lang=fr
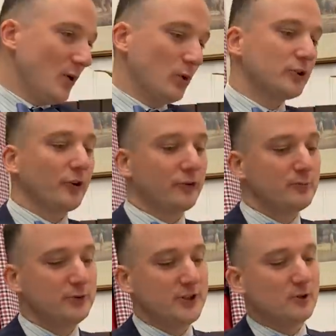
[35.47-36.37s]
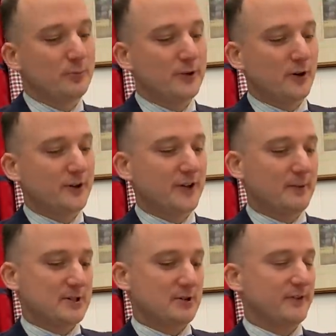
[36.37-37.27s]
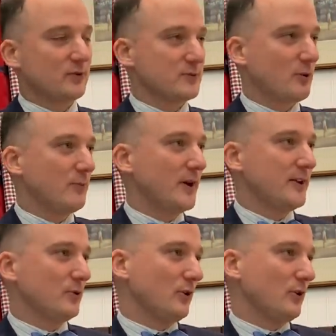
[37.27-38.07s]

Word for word: Autant dans une boutique on peut y rentrer parce qu'en fait on se promène,